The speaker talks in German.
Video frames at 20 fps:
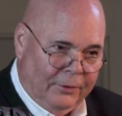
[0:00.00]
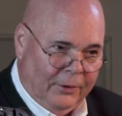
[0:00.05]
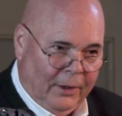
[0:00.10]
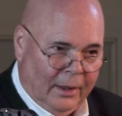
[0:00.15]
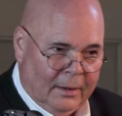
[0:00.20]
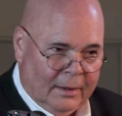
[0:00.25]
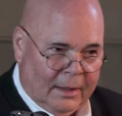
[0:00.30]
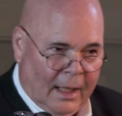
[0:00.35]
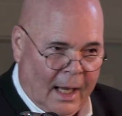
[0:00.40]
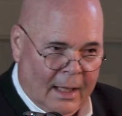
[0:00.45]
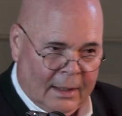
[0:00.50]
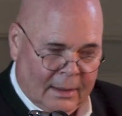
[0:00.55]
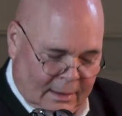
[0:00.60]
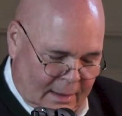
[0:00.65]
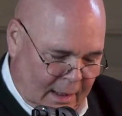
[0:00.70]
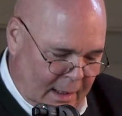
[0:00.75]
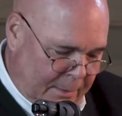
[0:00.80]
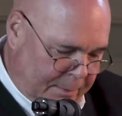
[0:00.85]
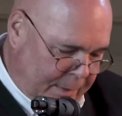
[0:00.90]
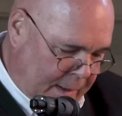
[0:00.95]
Vielen Dank,
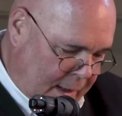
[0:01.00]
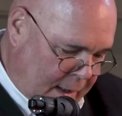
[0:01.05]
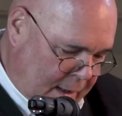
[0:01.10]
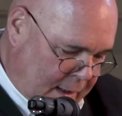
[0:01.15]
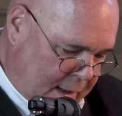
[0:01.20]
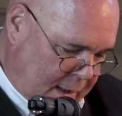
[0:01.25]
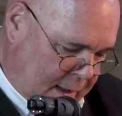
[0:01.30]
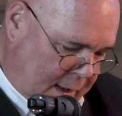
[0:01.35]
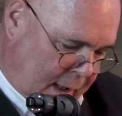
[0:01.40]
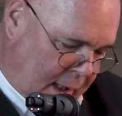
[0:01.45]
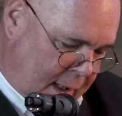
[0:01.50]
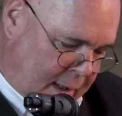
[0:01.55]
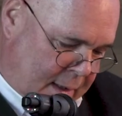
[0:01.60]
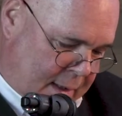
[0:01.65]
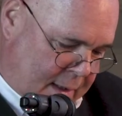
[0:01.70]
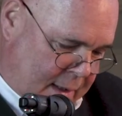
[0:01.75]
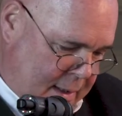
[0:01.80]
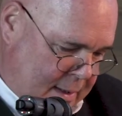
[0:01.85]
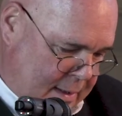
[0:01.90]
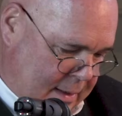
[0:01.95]
lieber an
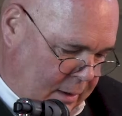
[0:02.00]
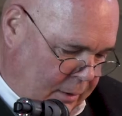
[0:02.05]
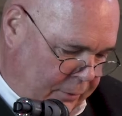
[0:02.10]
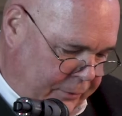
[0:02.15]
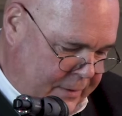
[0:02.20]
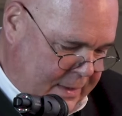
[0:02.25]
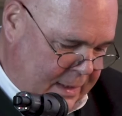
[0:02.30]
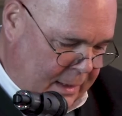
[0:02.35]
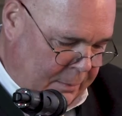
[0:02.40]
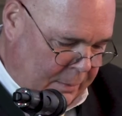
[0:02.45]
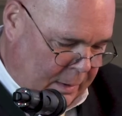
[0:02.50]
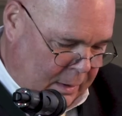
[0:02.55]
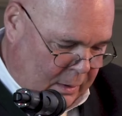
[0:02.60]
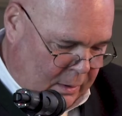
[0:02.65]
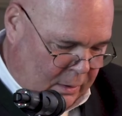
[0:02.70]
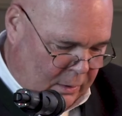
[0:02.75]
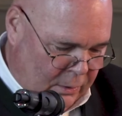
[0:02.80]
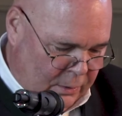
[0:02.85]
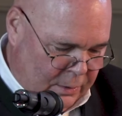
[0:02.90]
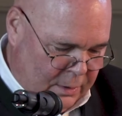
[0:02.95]
Christoph
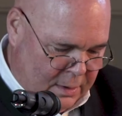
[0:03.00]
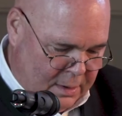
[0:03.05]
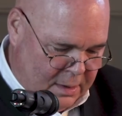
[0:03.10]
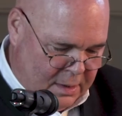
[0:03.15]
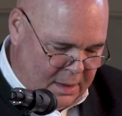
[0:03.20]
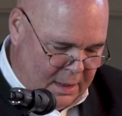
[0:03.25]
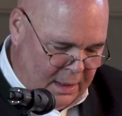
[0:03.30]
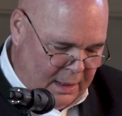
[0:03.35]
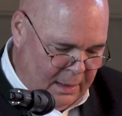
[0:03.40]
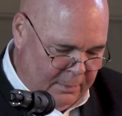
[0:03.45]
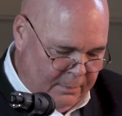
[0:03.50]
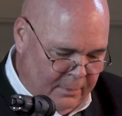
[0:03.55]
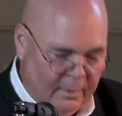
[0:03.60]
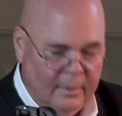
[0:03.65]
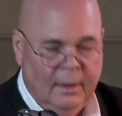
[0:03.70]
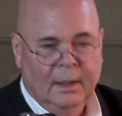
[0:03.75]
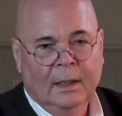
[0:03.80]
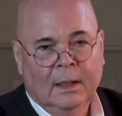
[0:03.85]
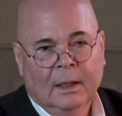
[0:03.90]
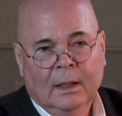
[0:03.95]
Zimmer und Team
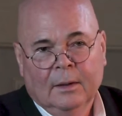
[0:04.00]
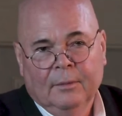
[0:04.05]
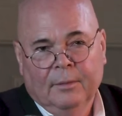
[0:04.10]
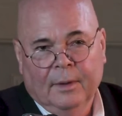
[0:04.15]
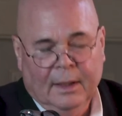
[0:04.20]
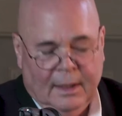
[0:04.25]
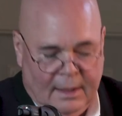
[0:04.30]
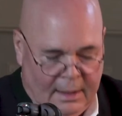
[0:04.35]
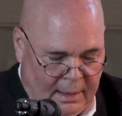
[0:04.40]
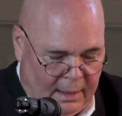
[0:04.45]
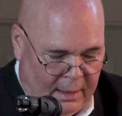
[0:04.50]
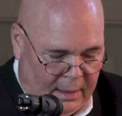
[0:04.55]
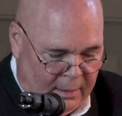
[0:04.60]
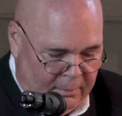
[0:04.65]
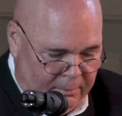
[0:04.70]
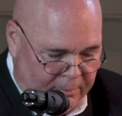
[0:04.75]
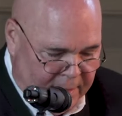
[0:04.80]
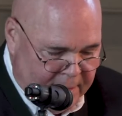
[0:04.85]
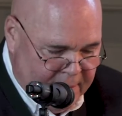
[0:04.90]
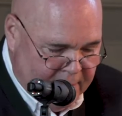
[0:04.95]
welche
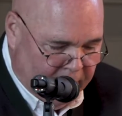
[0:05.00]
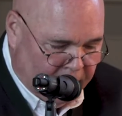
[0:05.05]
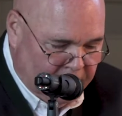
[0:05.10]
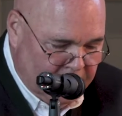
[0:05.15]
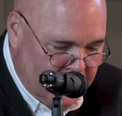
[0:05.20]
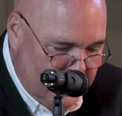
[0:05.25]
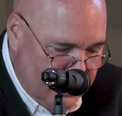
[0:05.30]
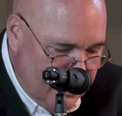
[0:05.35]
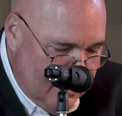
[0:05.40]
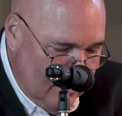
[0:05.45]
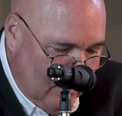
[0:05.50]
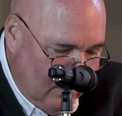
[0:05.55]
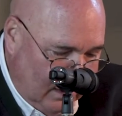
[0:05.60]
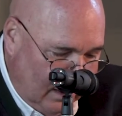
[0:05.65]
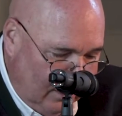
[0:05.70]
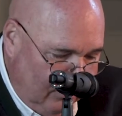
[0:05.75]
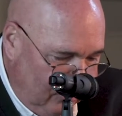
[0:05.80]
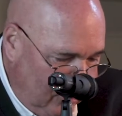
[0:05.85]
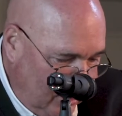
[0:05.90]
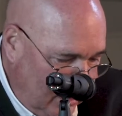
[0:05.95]
in besonders
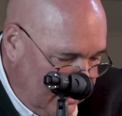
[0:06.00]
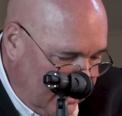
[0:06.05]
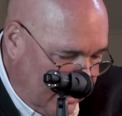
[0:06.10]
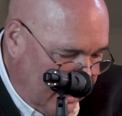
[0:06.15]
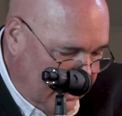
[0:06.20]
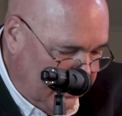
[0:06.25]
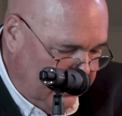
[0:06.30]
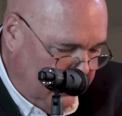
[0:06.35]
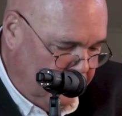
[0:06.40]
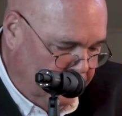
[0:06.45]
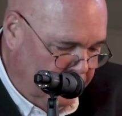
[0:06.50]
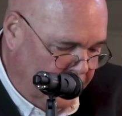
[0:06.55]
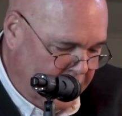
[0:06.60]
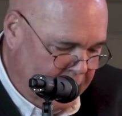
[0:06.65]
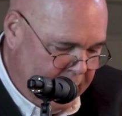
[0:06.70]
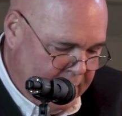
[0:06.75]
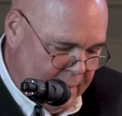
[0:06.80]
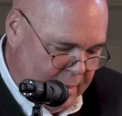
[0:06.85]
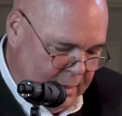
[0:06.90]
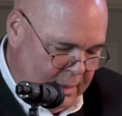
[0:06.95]
engagierter Art und
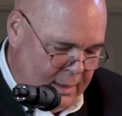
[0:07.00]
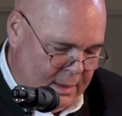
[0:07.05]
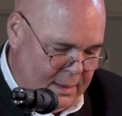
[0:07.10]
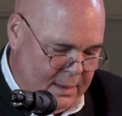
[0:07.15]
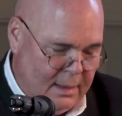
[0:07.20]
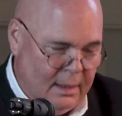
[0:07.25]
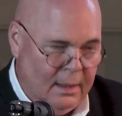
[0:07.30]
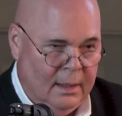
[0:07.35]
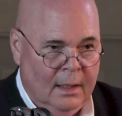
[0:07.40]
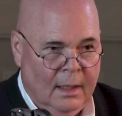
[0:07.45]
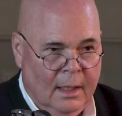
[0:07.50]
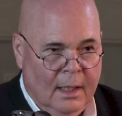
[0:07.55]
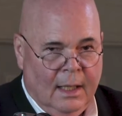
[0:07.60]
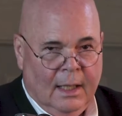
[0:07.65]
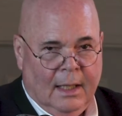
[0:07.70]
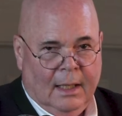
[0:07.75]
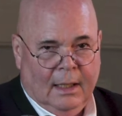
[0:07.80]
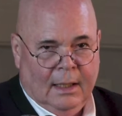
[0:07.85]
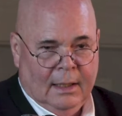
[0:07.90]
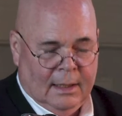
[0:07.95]
Weise diese
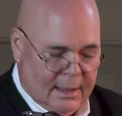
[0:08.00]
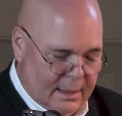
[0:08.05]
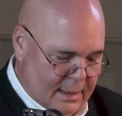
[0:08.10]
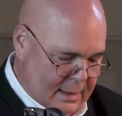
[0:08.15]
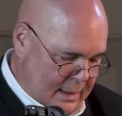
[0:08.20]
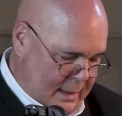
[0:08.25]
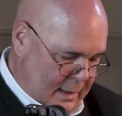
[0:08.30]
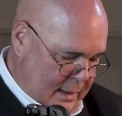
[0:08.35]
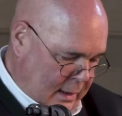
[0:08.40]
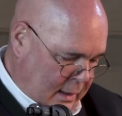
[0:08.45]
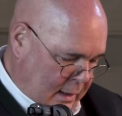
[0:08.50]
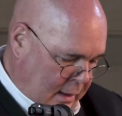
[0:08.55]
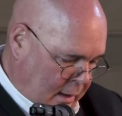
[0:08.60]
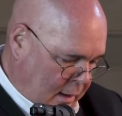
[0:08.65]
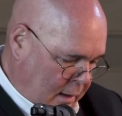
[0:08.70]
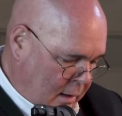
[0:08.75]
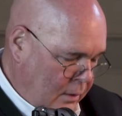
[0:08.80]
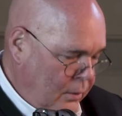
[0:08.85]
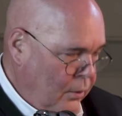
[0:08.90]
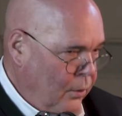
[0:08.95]

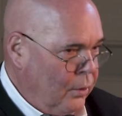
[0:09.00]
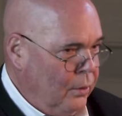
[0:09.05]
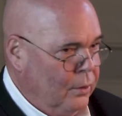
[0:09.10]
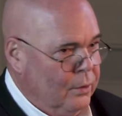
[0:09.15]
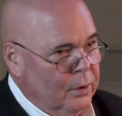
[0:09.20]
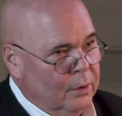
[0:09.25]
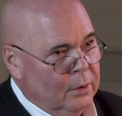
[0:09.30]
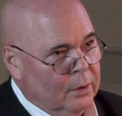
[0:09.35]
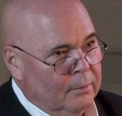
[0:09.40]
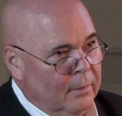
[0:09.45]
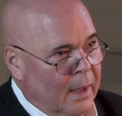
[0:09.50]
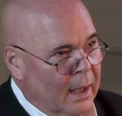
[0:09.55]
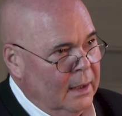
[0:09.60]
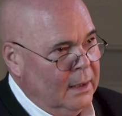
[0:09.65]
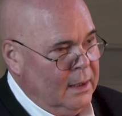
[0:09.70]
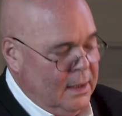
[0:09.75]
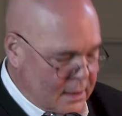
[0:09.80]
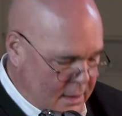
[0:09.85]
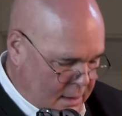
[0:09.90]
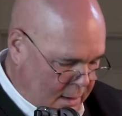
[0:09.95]
ersten
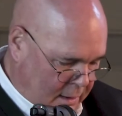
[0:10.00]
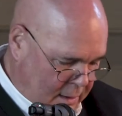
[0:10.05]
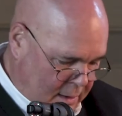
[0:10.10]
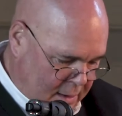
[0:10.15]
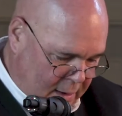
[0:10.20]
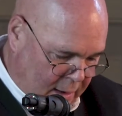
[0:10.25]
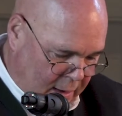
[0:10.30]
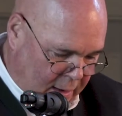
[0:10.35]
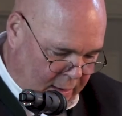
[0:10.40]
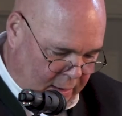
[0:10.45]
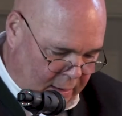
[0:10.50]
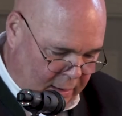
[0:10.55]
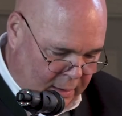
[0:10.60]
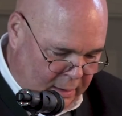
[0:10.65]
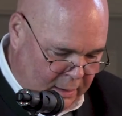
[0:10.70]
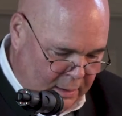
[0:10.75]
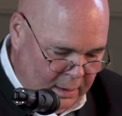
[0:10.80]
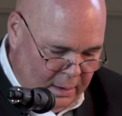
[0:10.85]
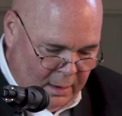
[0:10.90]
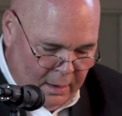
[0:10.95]

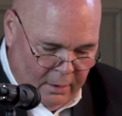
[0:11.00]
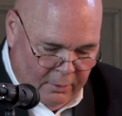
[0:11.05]
Öko-Marketing-Tage